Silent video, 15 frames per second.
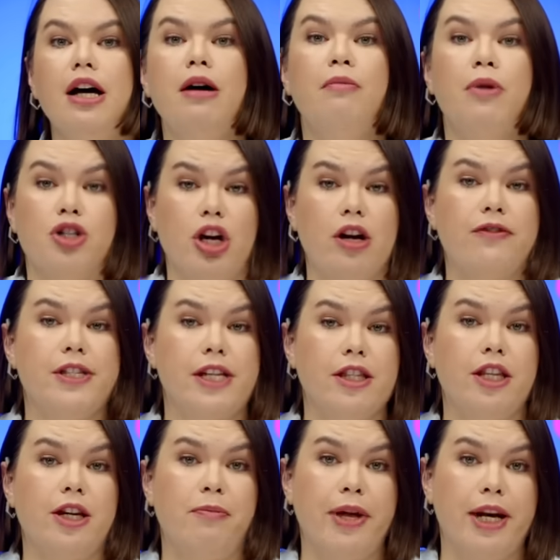Пожар в
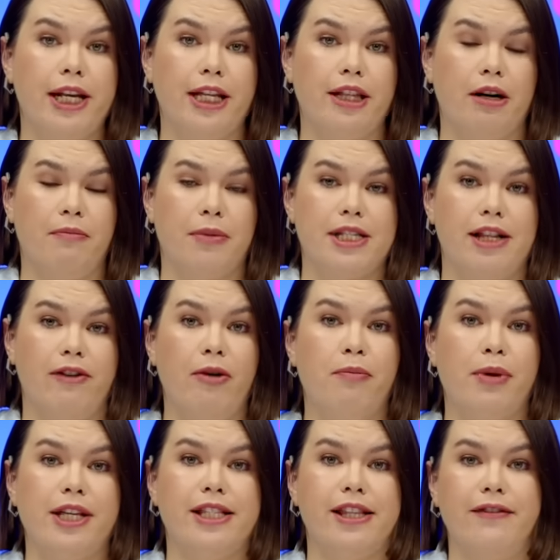центре Берлина. По словам
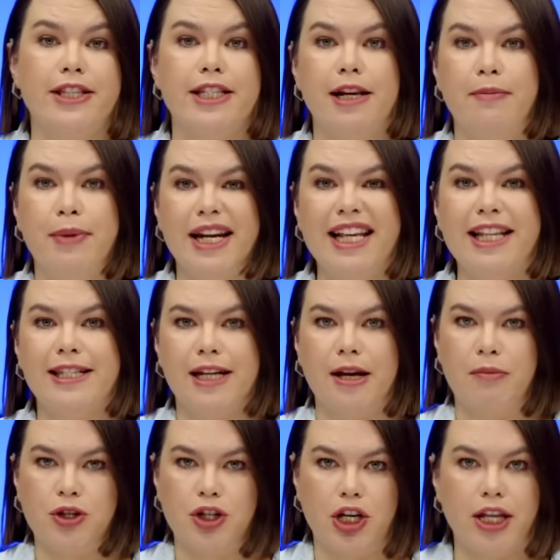представителя берлинской
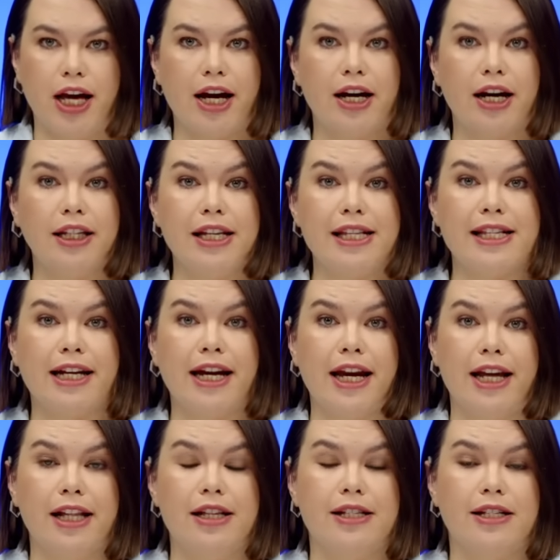пожарной охраны,
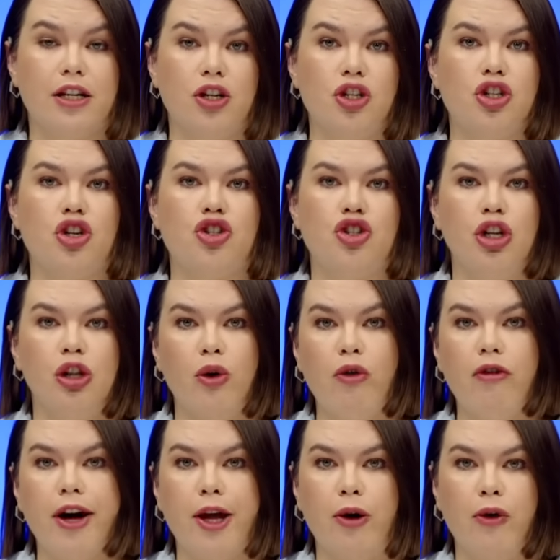загорелась крыша
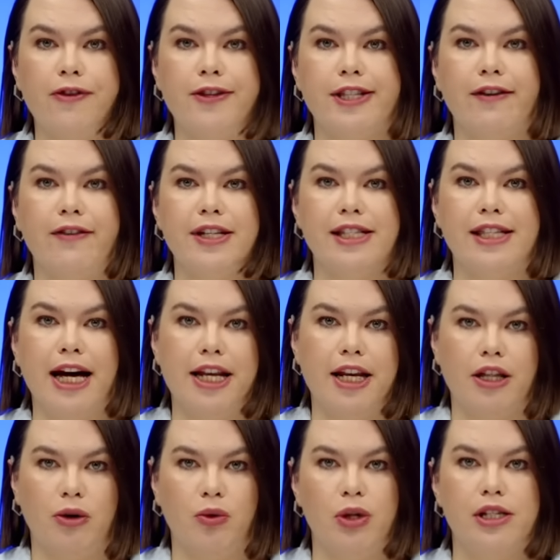жилого и офисного
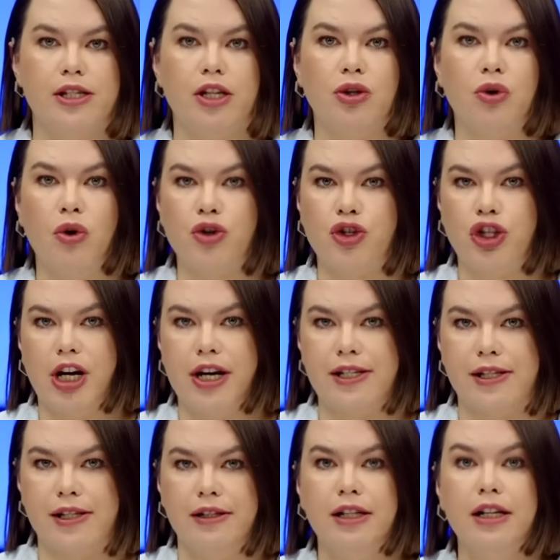здания на улице
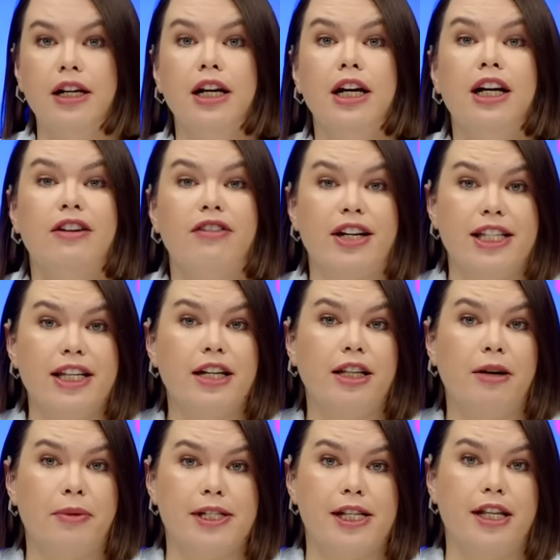Торштрасса. Квартира
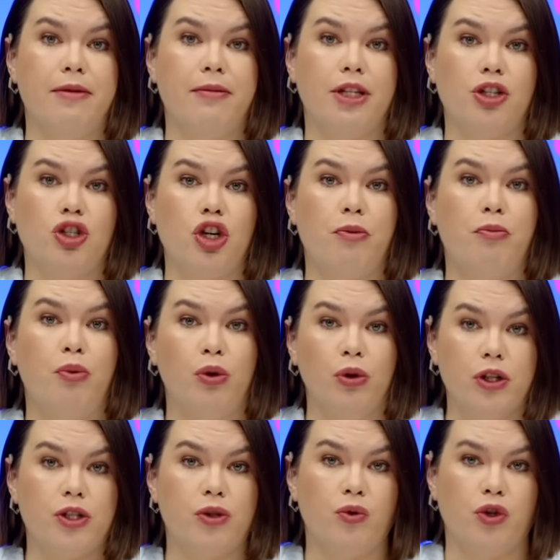на последнем этаже
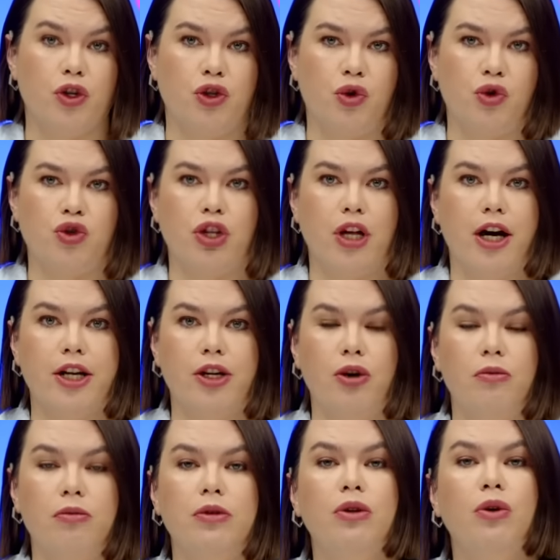полностью уничтожена
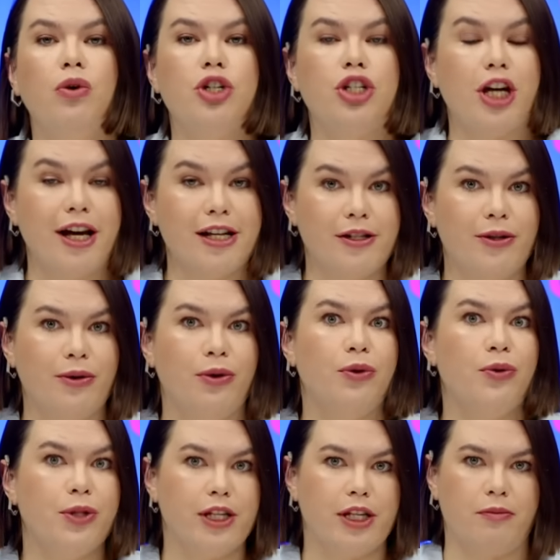огнем, но, к счастью,
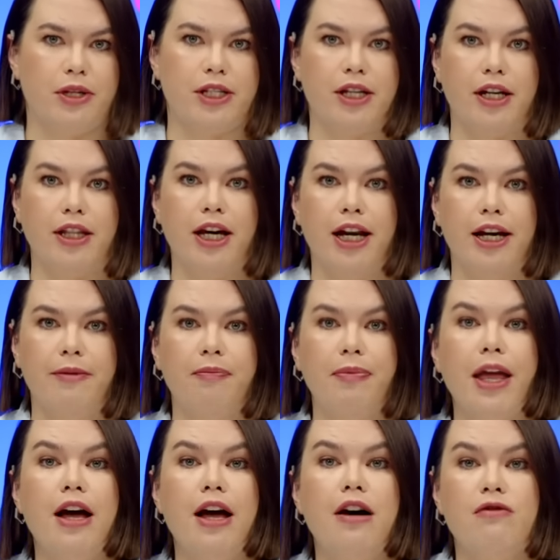люди не пострадали.
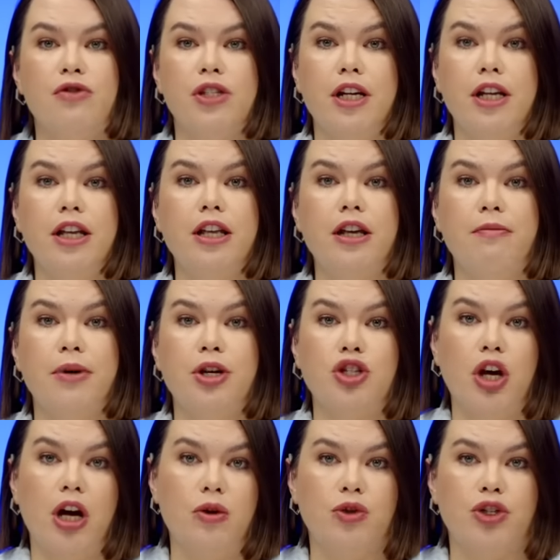В устранении
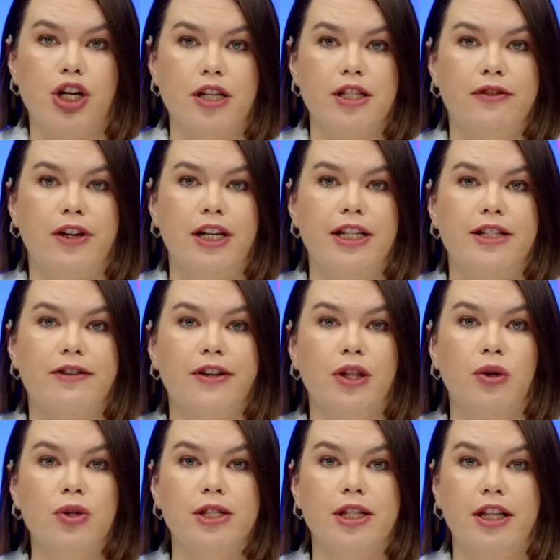пожара участвовали
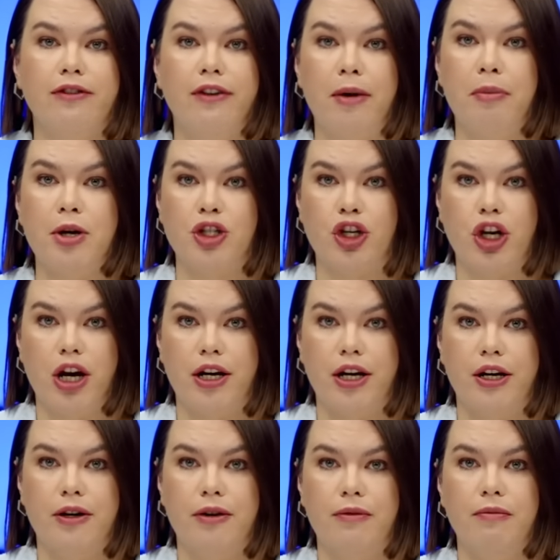92
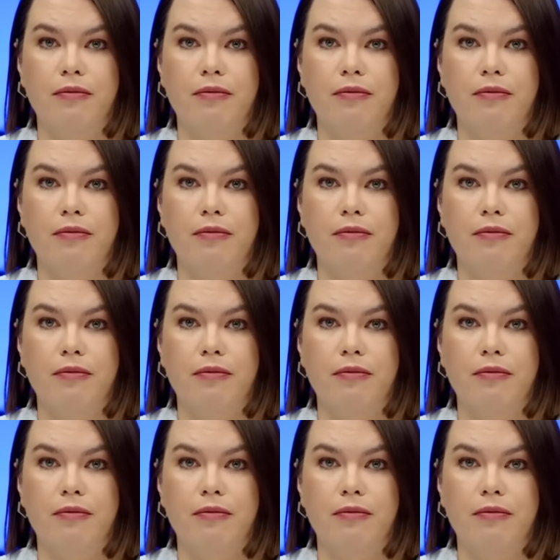пожарных.